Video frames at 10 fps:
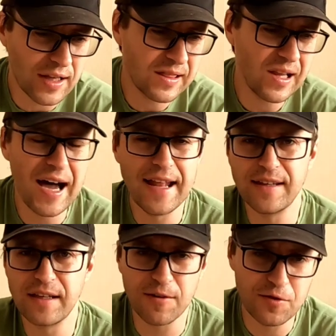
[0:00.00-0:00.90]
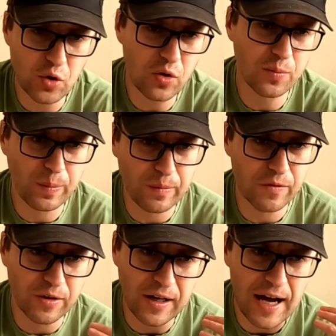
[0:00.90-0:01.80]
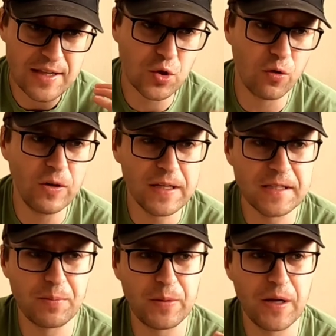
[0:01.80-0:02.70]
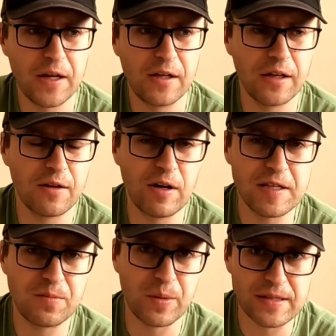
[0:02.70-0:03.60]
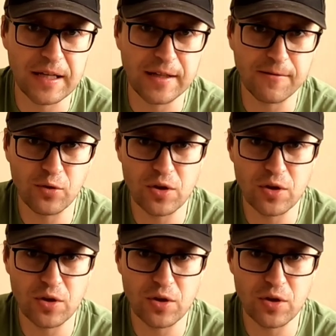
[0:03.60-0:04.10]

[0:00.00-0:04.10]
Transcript: Атлантики, все в Кассио выросло примерно на 20%.